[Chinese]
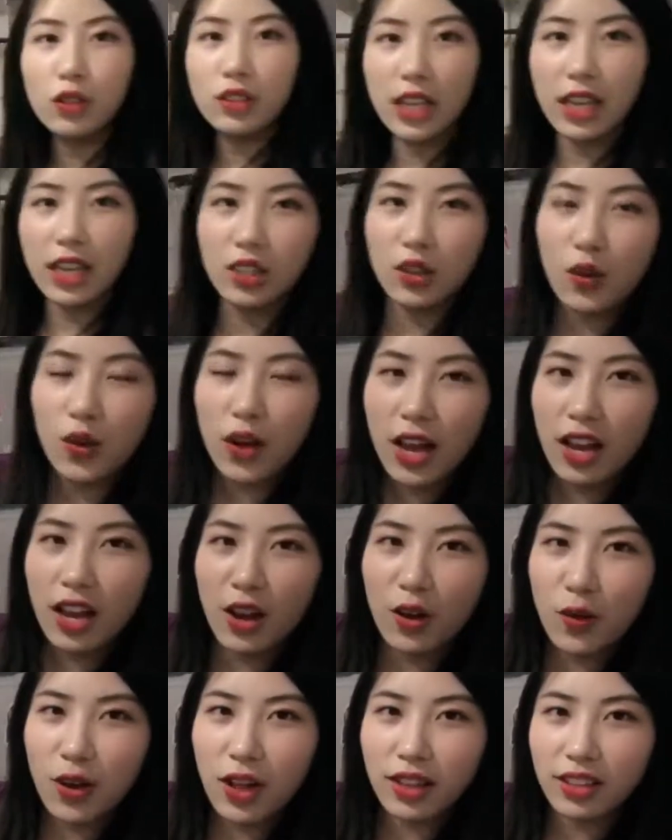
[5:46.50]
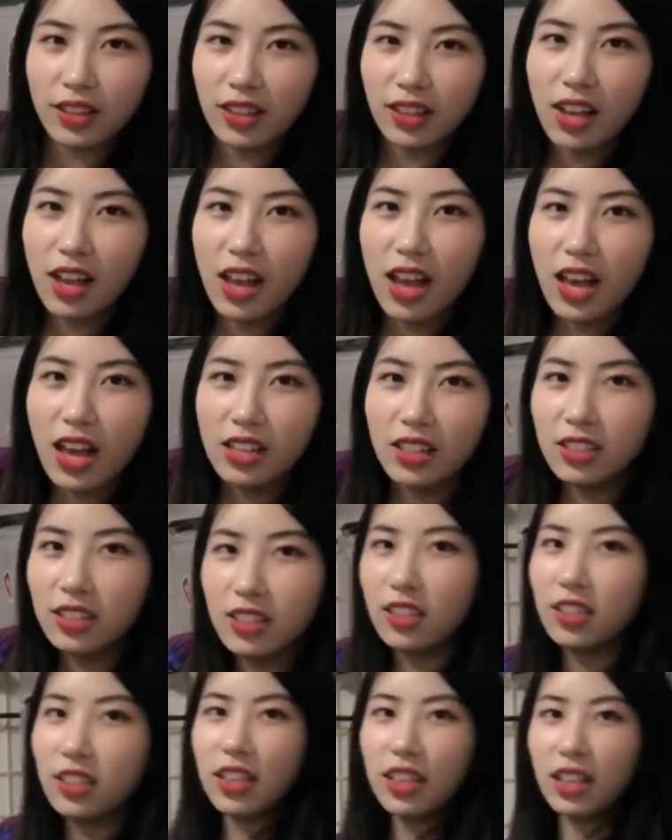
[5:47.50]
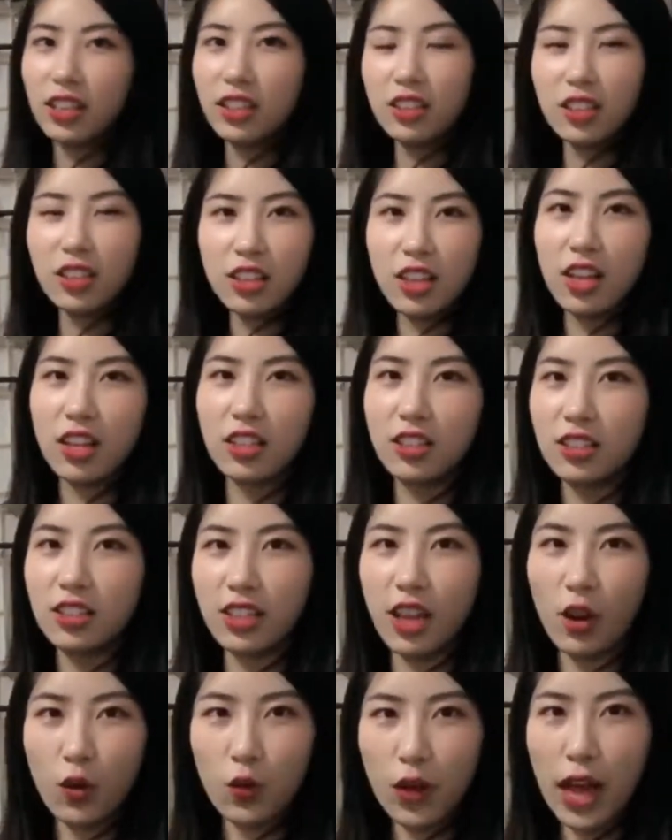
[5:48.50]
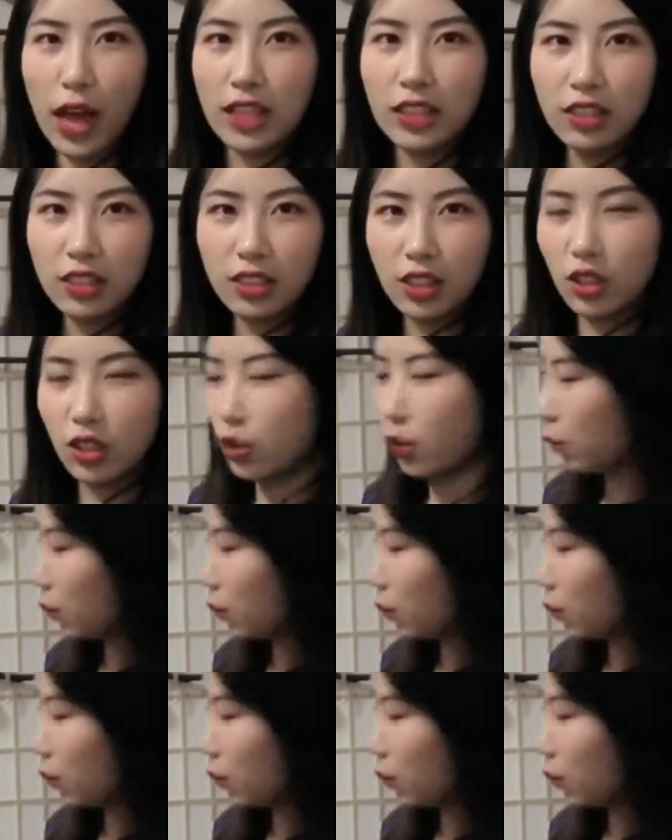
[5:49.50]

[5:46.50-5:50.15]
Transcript: 我现在身后还有两块地，这这个呢是小龙坎，这个呢